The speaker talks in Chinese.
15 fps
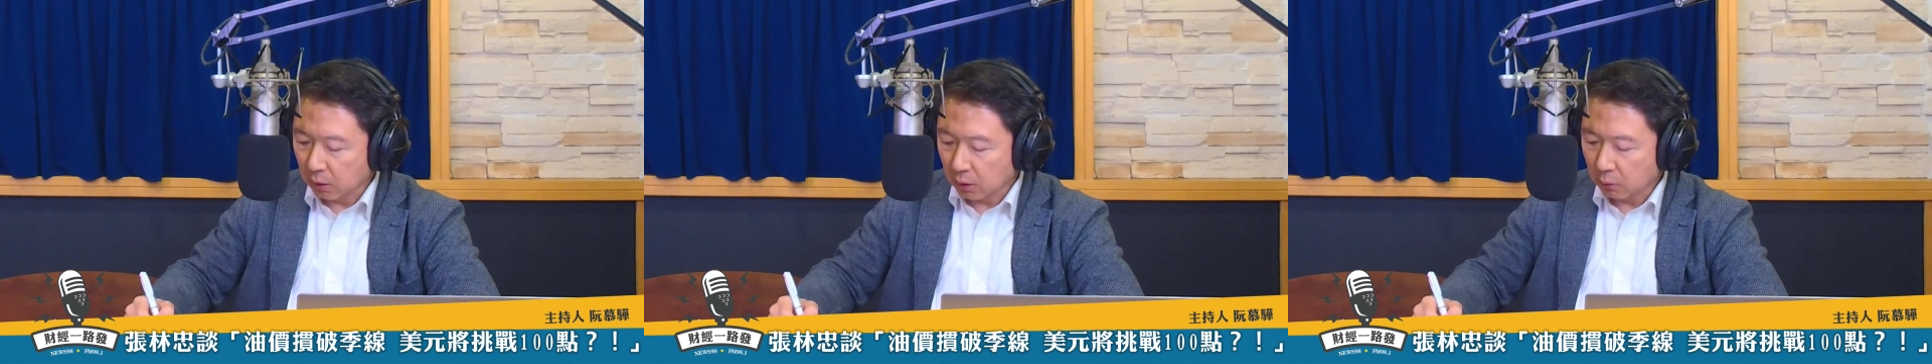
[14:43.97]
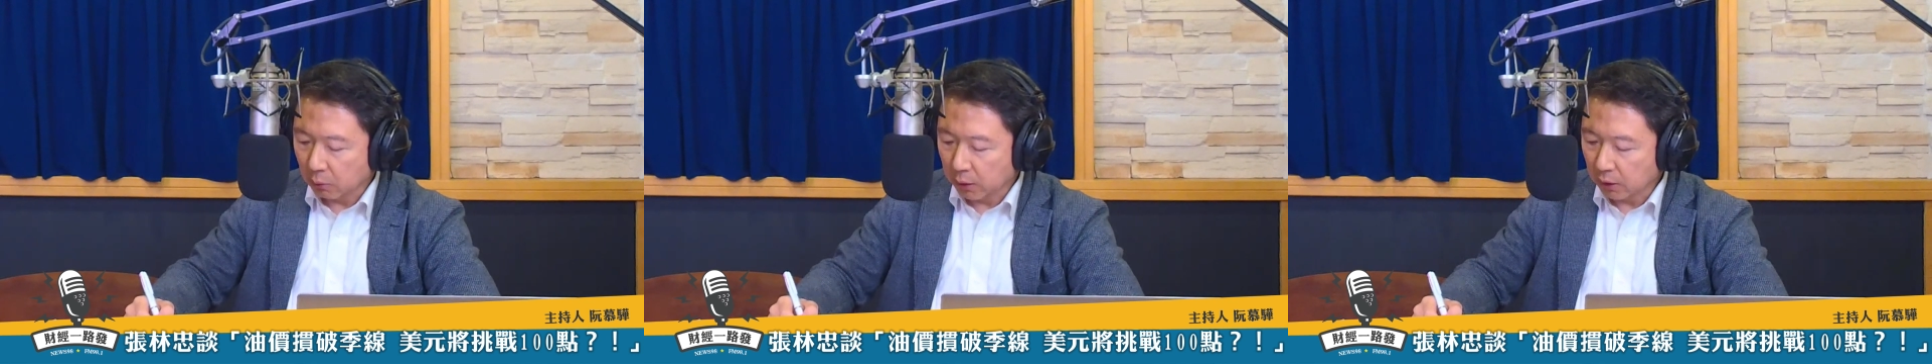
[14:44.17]

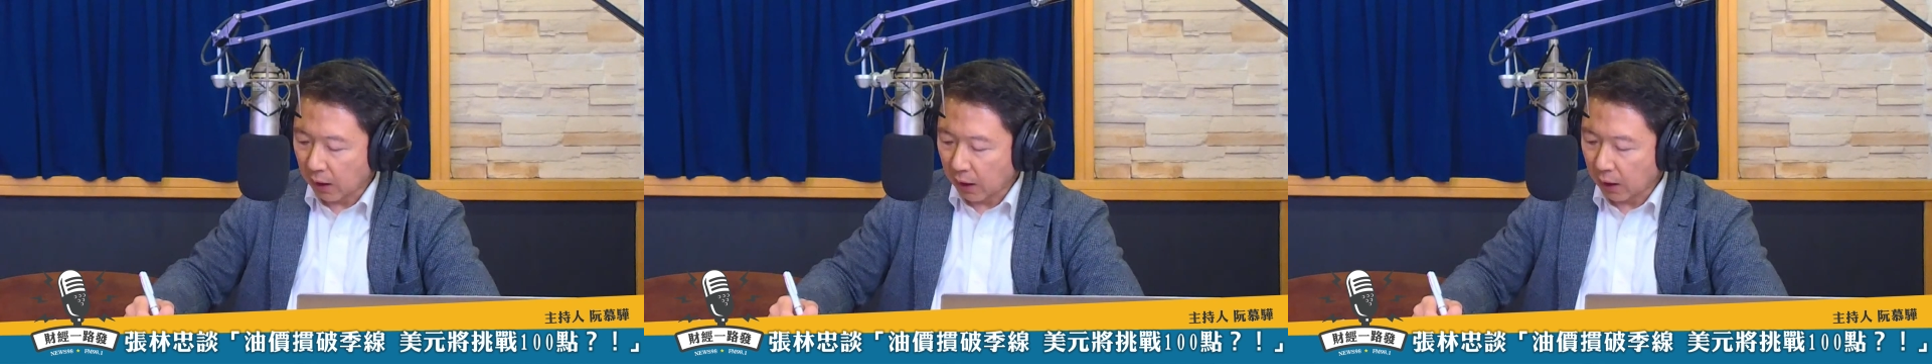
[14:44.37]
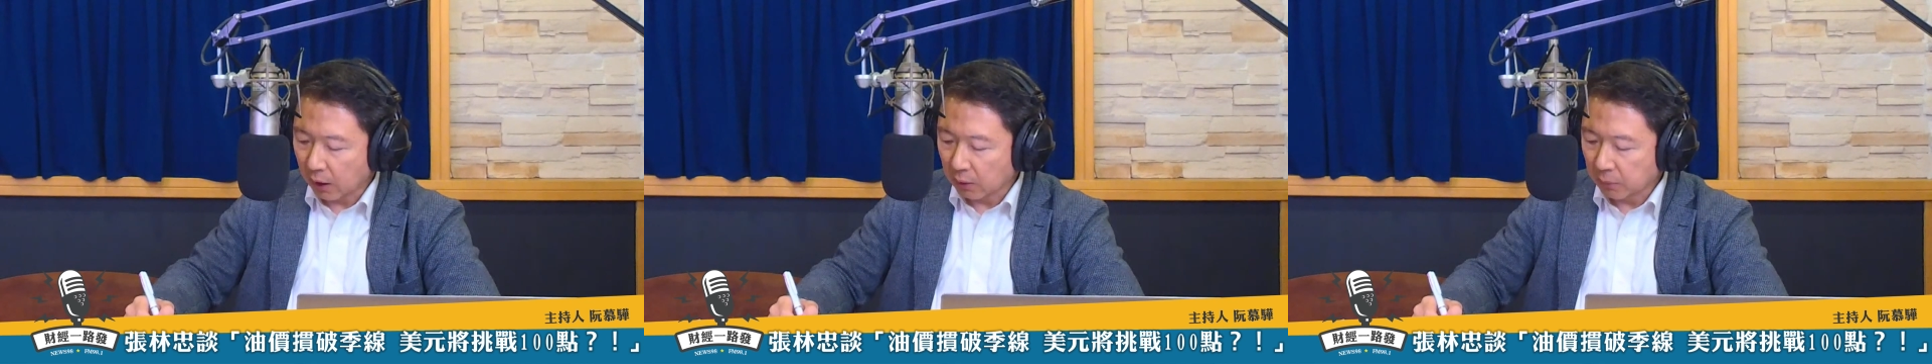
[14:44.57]
好、哦，辉
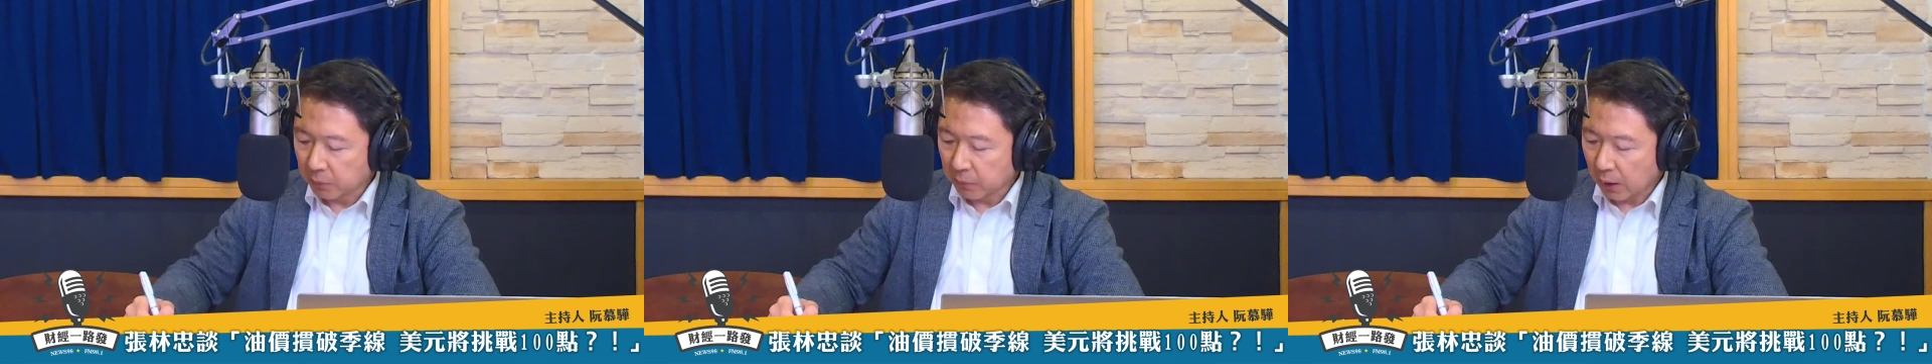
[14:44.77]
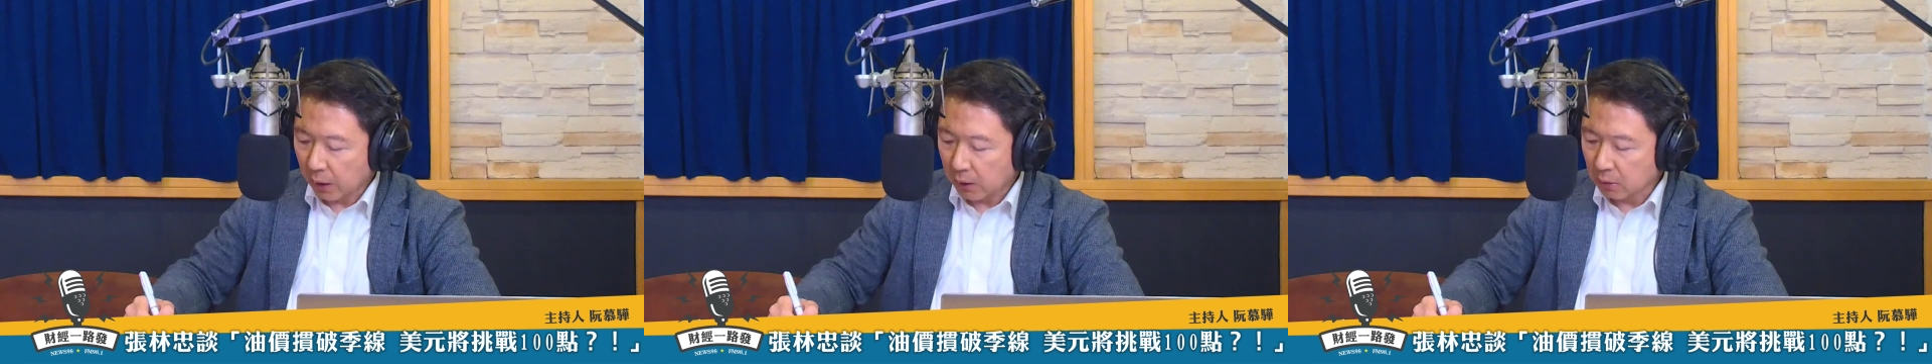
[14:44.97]
达
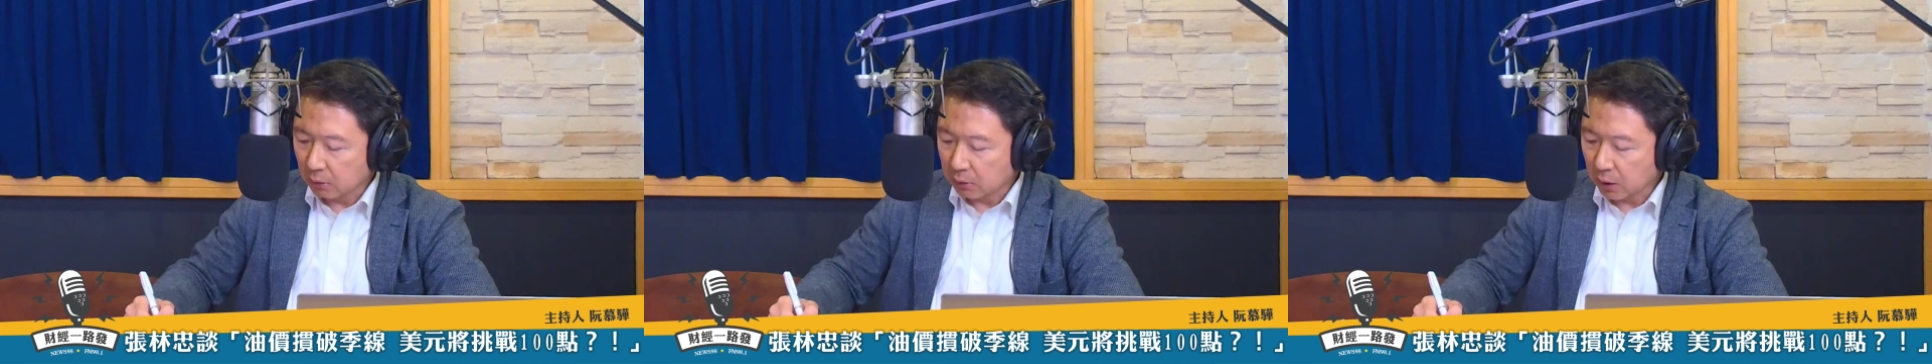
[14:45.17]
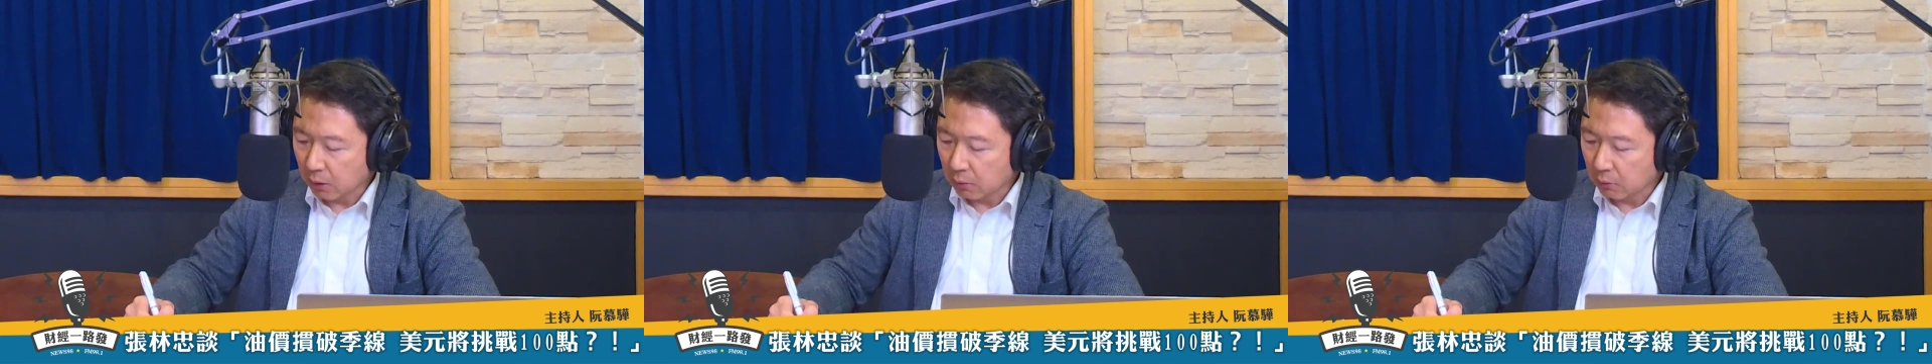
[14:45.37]
还
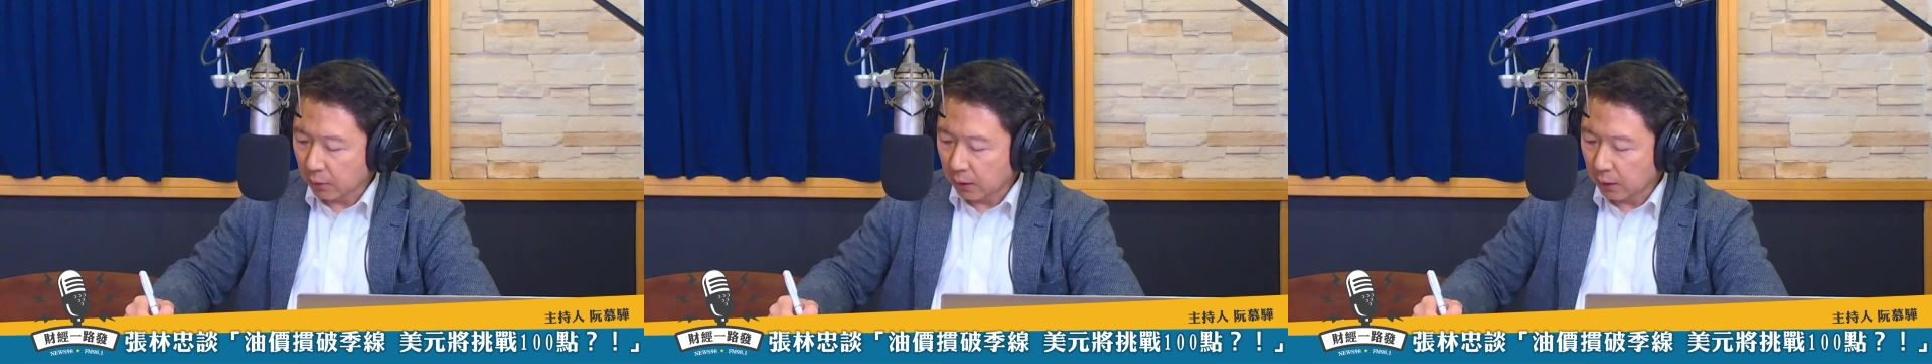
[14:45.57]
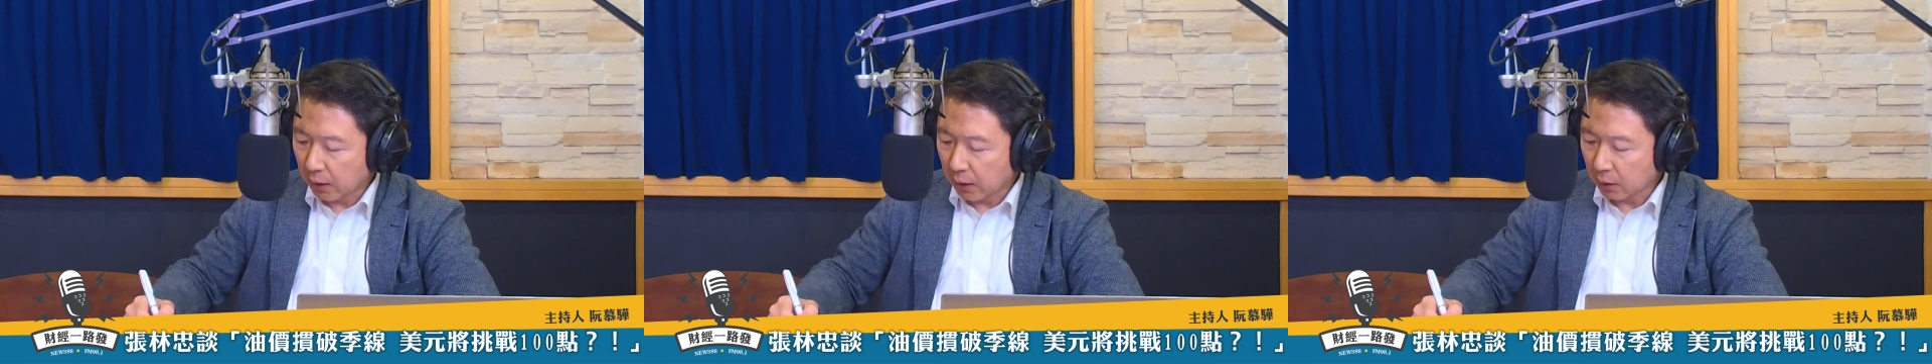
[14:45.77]
有超
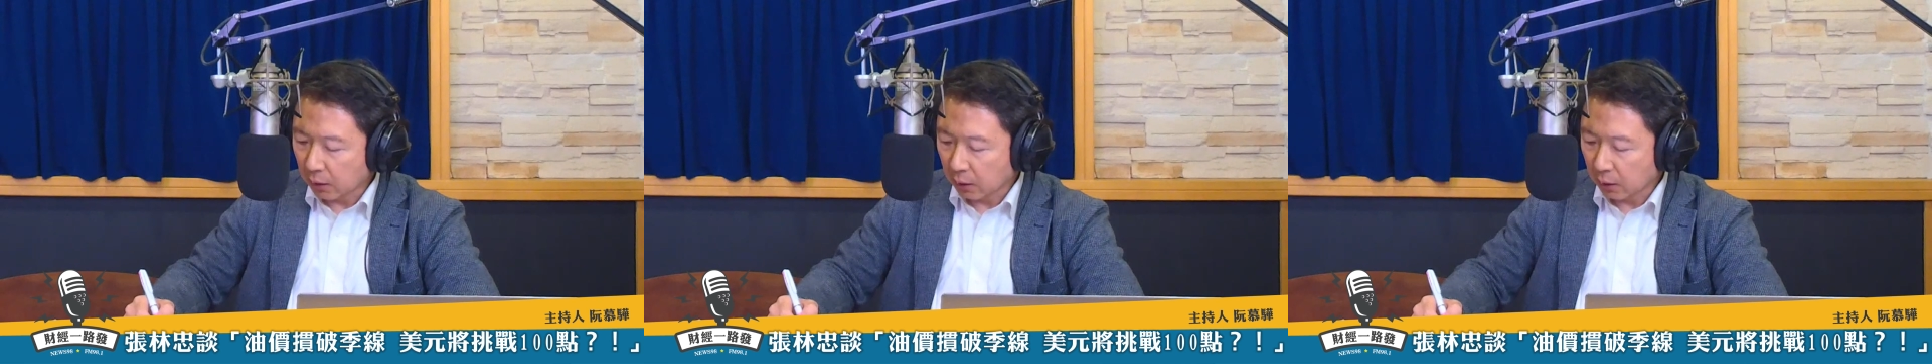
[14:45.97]
微啦，